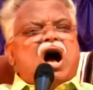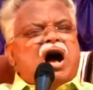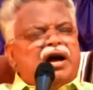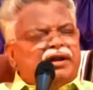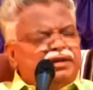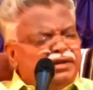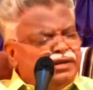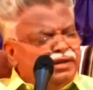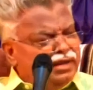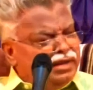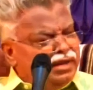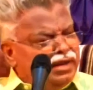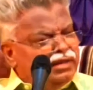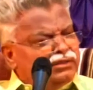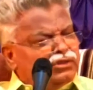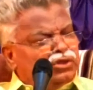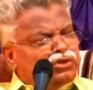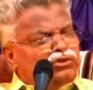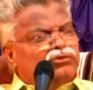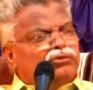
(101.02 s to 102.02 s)
నేనే
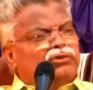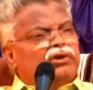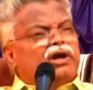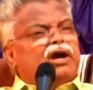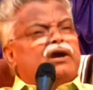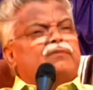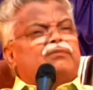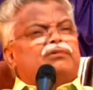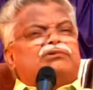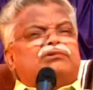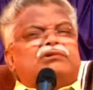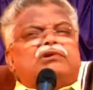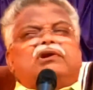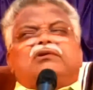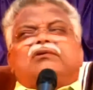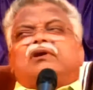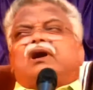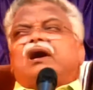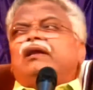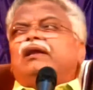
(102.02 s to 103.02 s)
తట్టుకోలేకపోతున్నాను
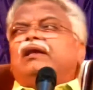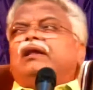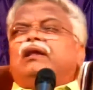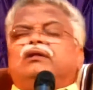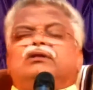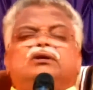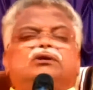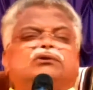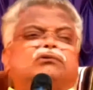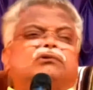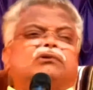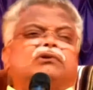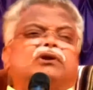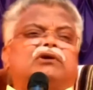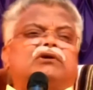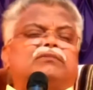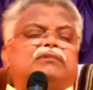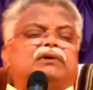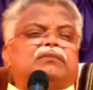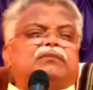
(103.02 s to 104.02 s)
ఆయన ఎలా
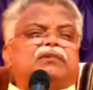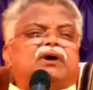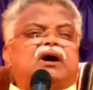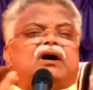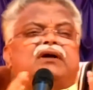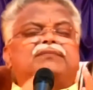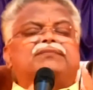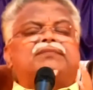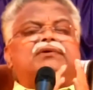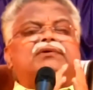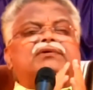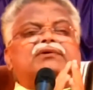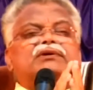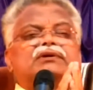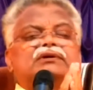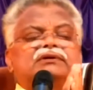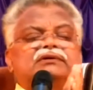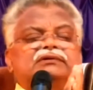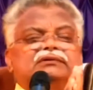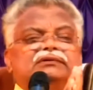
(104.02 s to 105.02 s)
తట్టుకున్నాడో మరి మహానుభావుడికి
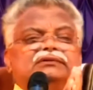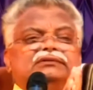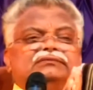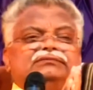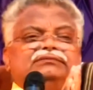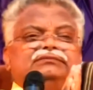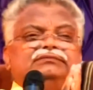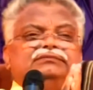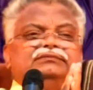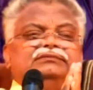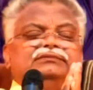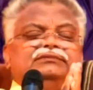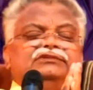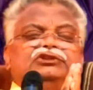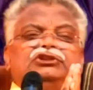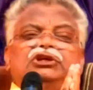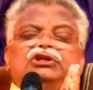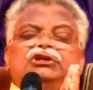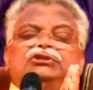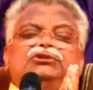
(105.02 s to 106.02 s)

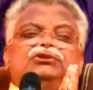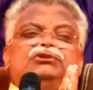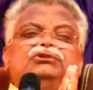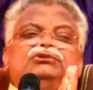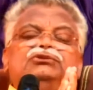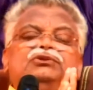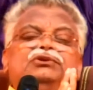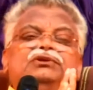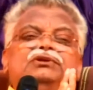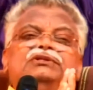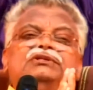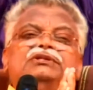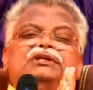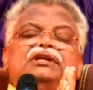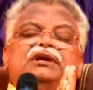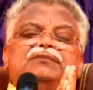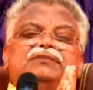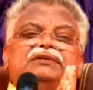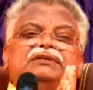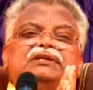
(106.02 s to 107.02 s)
చేతులు జోడించి
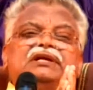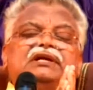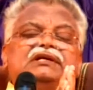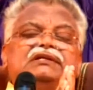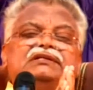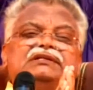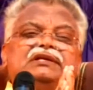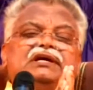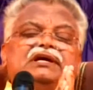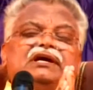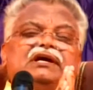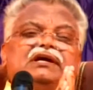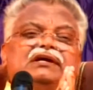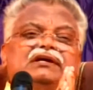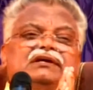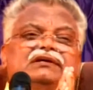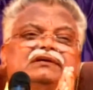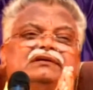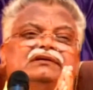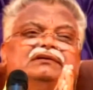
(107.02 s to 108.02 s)
నమస్కరించాలి
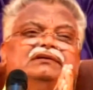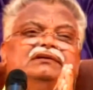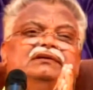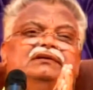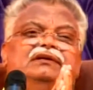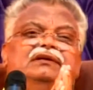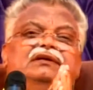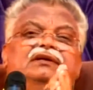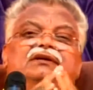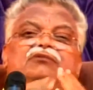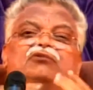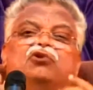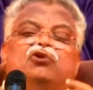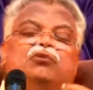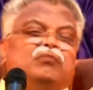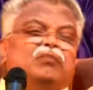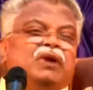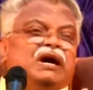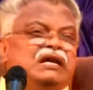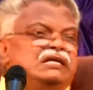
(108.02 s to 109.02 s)
ఆయనకి ఒక
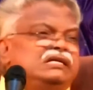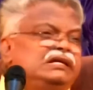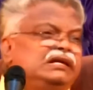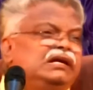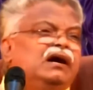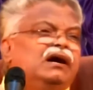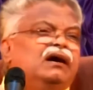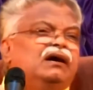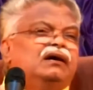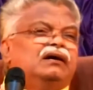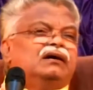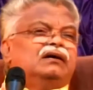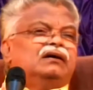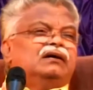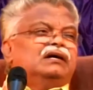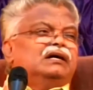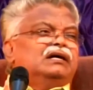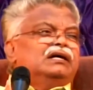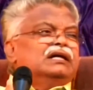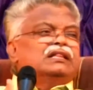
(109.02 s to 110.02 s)
మనిషిగా
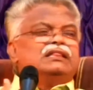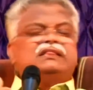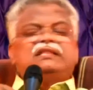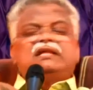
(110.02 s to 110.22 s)
ఇంత